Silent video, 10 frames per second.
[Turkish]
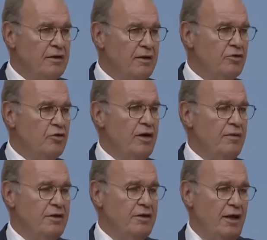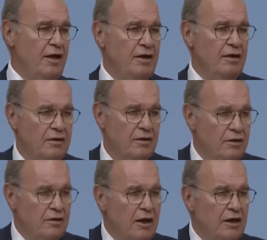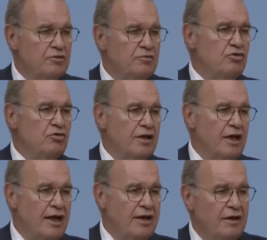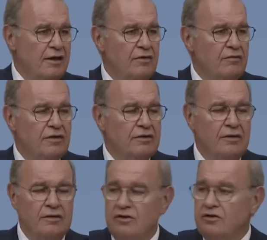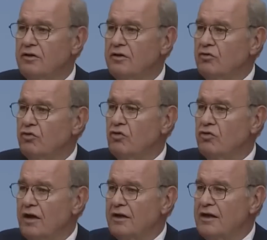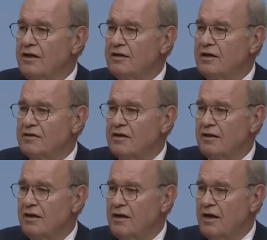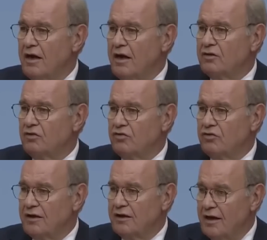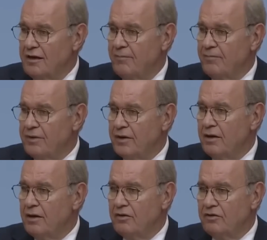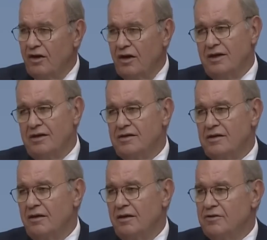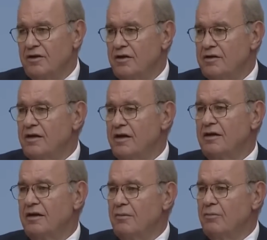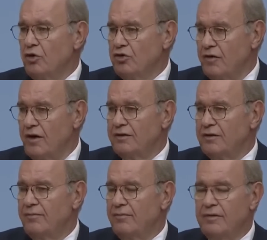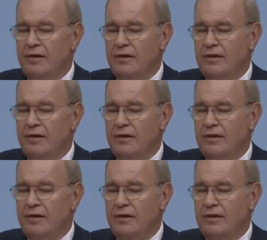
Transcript: Pandemi döneminde gelişmiş ülkeler vatandaşlarını doğrudan gelir destekleriyle ayakta tutarken saray insanlarımıza destek yerine borç verdi.